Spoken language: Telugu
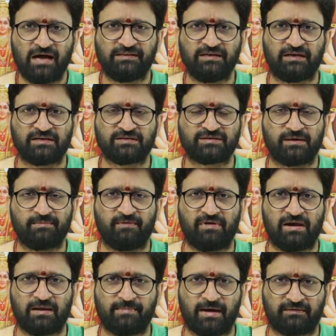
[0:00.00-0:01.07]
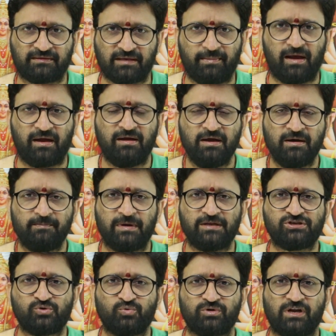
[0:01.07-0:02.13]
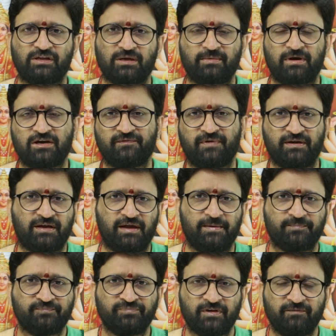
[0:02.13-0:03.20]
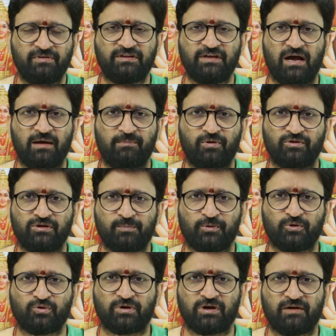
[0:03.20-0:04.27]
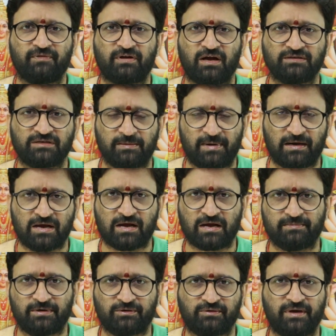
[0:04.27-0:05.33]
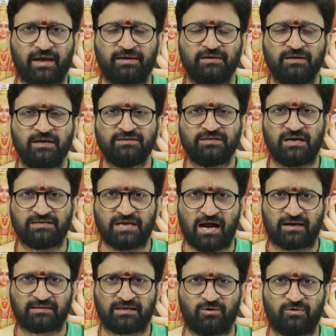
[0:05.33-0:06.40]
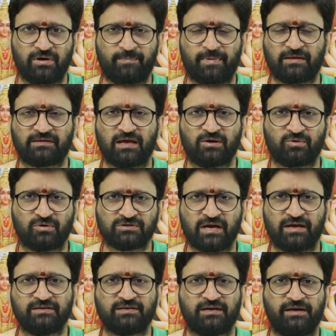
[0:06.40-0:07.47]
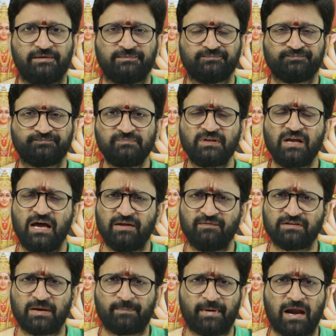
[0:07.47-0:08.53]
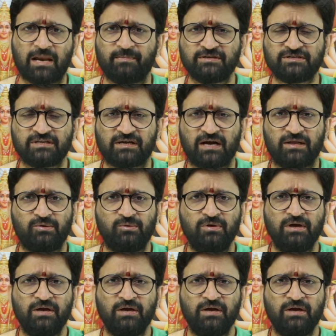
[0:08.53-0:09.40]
అధిక శ్రమ వల్ల మాత్రమే మంచి ఉన్నతమైనటువంటి విద్యాభివృద్ధి పొందుకునే అవకాశాలు బలంగా కనబడుతున్నాయి చాలా జాగ్రత్తగా ఉండే ప్రయత్నాన్ని కొనసాగించండి అనవసర ప్రయాణం మంచిది కాదు